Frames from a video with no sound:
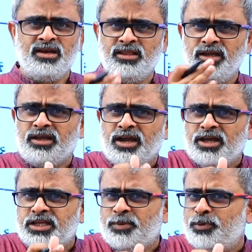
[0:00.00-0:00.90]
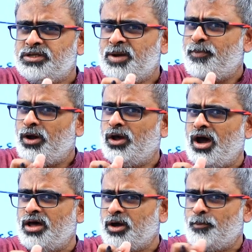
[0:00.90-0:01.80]
లేదా ఏది ఎప్పుడు చెప్పాలో
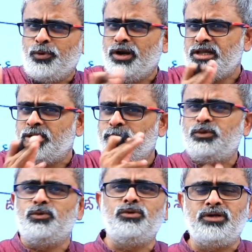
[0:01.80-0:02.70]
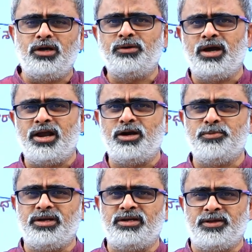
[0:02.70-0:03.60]
అది అప్పుడే చెబుతూ ఉంటారు
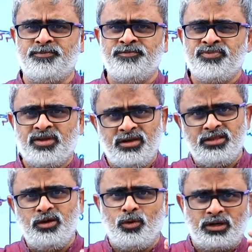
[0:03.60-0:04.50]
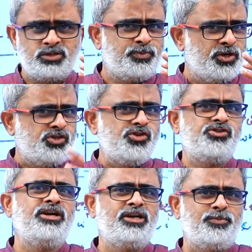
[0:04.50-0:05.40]
కారణం ఏంటి లేదా ఒక స్పీచ్
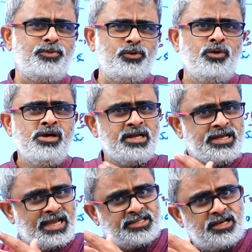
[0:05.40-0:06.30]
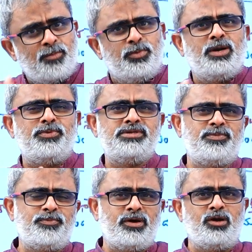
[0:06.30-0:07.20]
ఇచ్చేటప్పుడు ఎగ్జాంపుల్ ఎప్పుడు
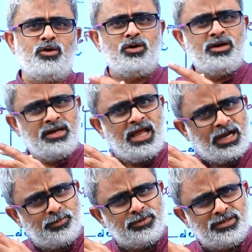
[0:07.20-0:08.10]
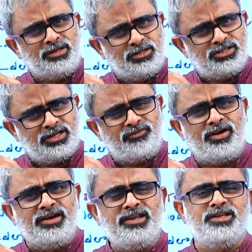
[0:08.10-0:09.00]
చెప్పాలో లేకపోతే ఏదైనా చిన్న
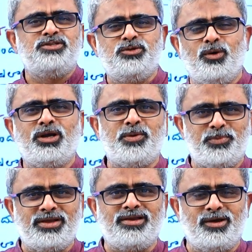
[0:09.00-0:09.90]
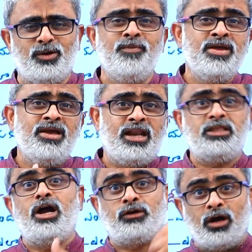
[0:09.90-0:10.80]
ఫన్నీ జోక్ ఎప్పుడు వేయాలో
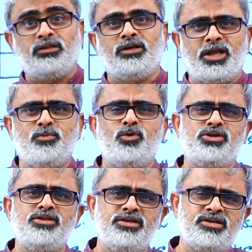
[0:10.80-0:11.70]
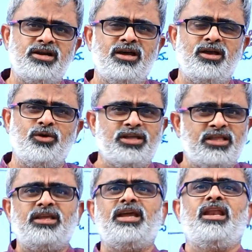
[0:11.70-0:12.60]
లేదా హఠాత్తుగా ఎమోషన్ తీసుకెళ్లాలో
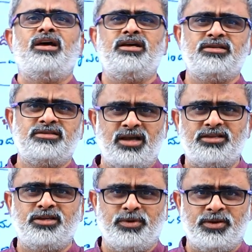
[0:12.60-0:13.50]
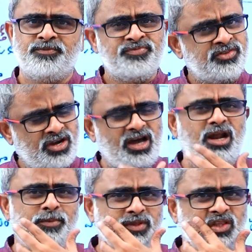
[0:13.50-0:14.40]
ఇదంతా ఎలా సాధ్యమని
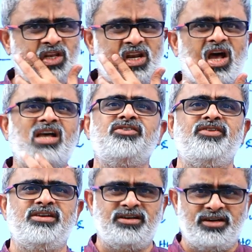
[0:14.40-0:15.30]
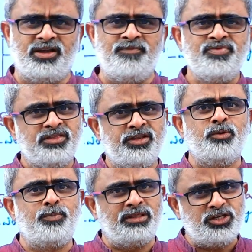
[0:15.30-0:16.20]
చాలామంది తెలియని రహస్యం ఏంటంటే
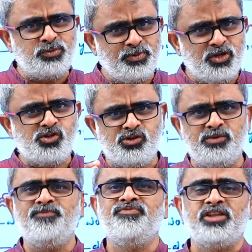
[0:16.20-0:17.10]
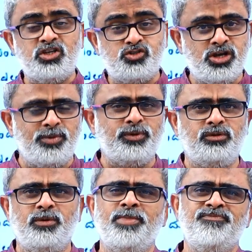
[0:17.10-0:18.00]
నేను ప్రతి స్పీచ్ ఇచ్చే
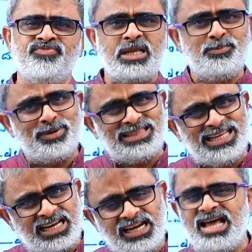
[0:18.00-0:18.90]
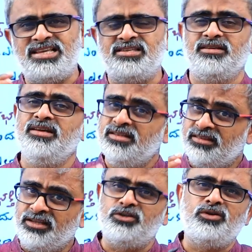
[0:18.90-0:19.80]
ముందు ప్రతి క్లాస్
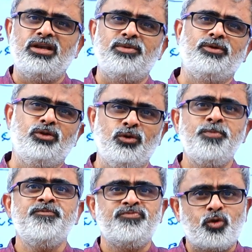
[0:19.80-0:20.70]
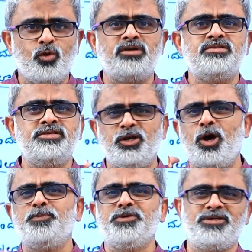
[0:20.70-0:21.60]
తీసుకునే ముందు ఒక
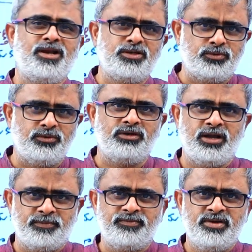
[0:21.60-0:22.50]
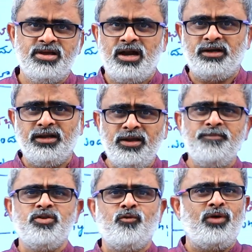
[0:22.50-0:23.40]
సినాప్సిస్ రాసుకుంటాను అంటే
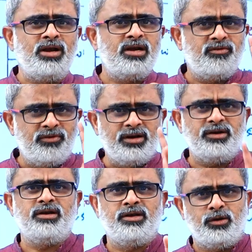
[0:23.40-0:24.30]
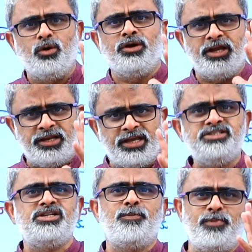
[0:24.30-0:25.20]
వన్ అవర్లో నేను
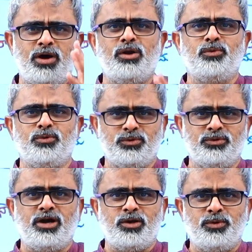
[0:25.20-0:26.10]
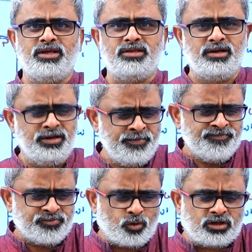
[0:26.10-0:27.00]
ఏం చెప్పాలనుకుంటున్నాను అనే దాన్ని
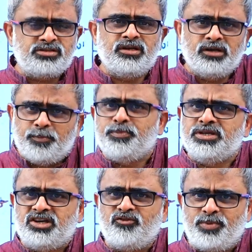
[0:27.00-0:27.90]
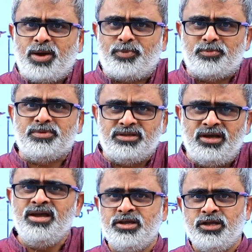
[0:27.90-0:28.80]
ఒక చిన్న పీస్ ఆఫ్ పేపర్ మీద
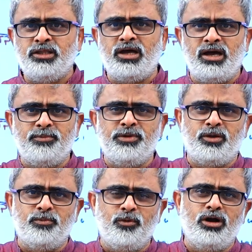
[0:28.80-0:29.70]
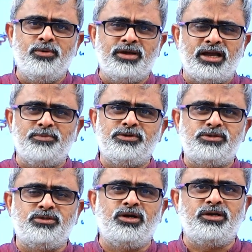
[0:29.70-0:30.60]
ఇదా మీకు బోర్డు మీద
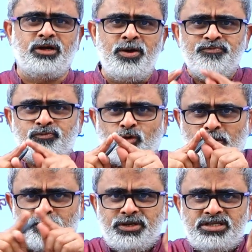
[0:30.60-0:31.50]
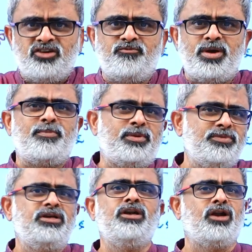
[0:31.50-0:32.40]
కనిపిస్తున్నట్టుగా ఒక పీస్ ఆఫ్ పేపర్
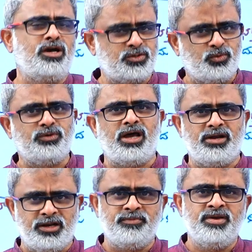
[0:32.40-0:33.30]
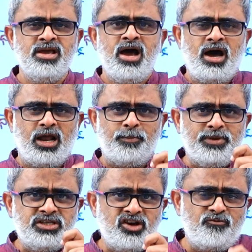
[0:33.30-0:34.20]
మీద రాసుకుంటాను నేను అలా
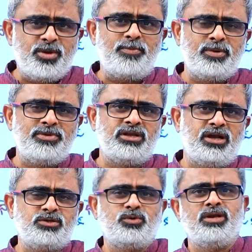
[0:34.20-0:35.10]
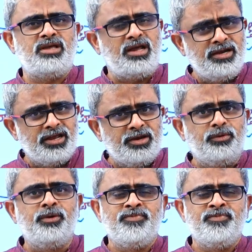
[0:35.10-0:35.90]
పీస్ ఆఫ్ పేపర్ మీద రాసుకున్న దాన్ని నేను